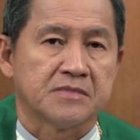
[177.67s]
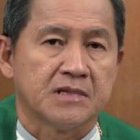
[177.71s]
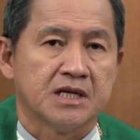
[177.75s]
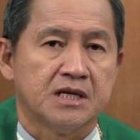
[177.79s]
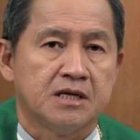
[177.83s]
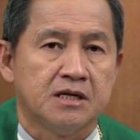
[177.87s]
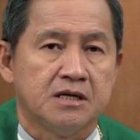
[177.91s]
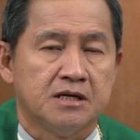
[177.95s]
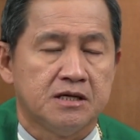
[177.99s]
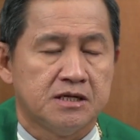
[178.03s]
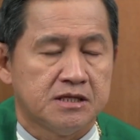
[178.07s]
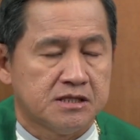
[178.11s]

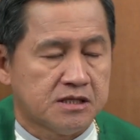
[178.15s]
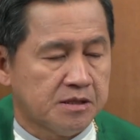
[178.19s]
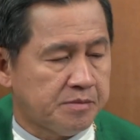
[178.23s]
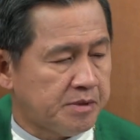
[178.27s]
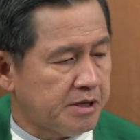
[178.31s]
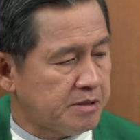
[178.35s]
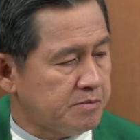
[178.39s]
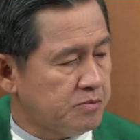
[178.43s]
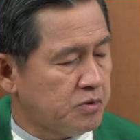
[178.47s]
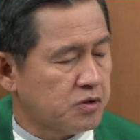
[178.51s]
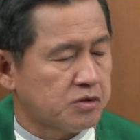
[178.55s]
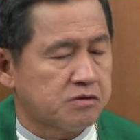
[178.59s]
11
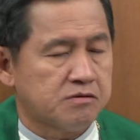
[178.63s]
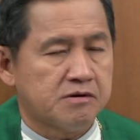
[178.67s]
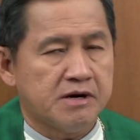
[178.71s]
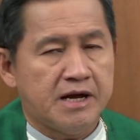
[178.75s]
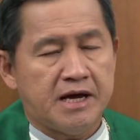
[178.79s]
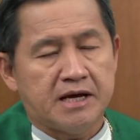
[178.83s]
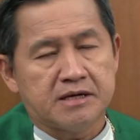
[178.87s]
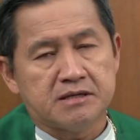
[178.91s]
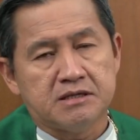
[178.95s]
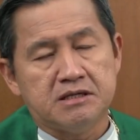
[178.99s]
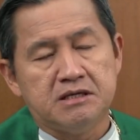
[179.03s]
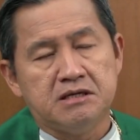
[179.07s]
บทแร
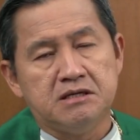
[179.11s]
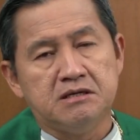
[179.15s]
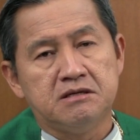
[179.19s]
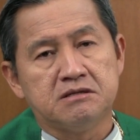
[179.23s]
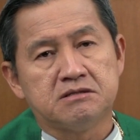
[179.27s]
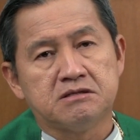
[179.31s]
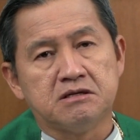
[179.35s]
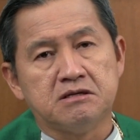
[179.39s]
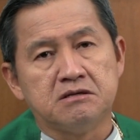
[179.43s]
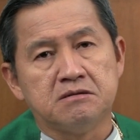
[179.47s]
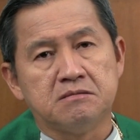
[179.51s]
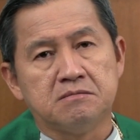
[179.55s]
กนี้
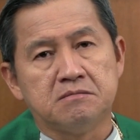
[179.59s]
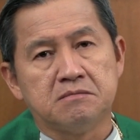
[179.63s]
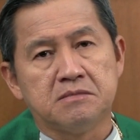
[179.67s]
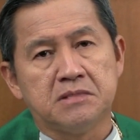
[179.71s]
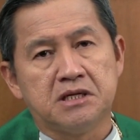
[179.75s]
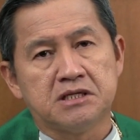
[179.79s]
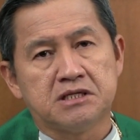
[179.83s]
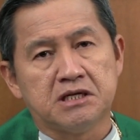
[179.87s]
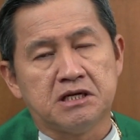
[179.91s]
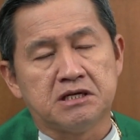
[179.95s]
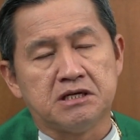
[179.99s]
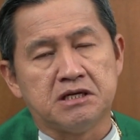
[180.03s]
จึง
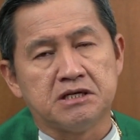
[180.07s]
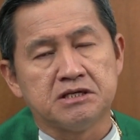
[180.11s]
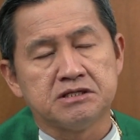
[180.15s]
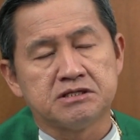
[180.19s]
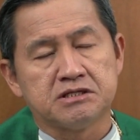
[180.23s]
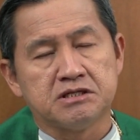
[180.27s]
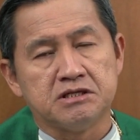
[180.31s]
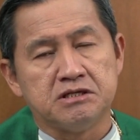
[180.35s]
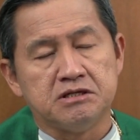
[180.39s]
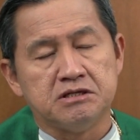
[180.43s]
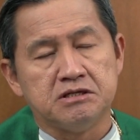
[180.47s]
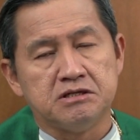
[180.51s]
ไม่ใช่หนัง
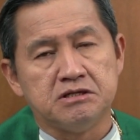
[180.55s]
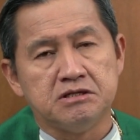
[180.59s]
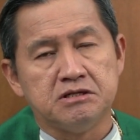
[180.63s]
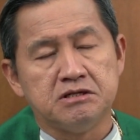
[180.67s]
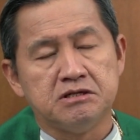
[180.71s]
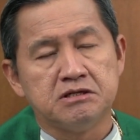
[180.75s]
สือ